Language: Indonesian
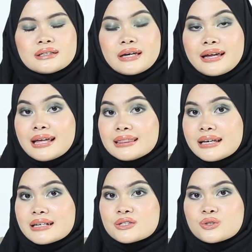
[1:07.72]

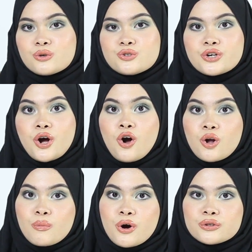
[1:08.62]
genetis, terus juga
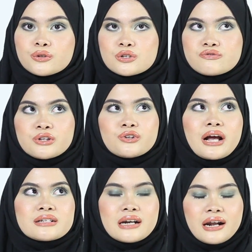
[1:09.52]
hormon, terus faktor
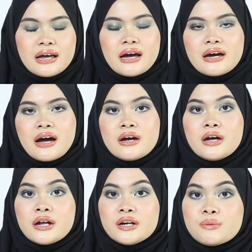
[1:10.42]
eksternalnya kayak
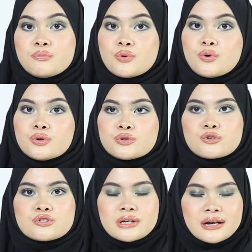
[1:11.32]
debu,
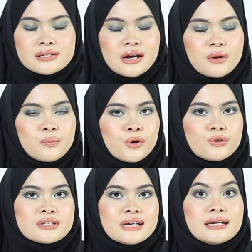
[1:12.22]
terus stres karena
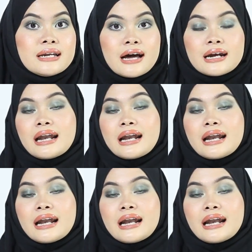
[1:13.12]
polusi dan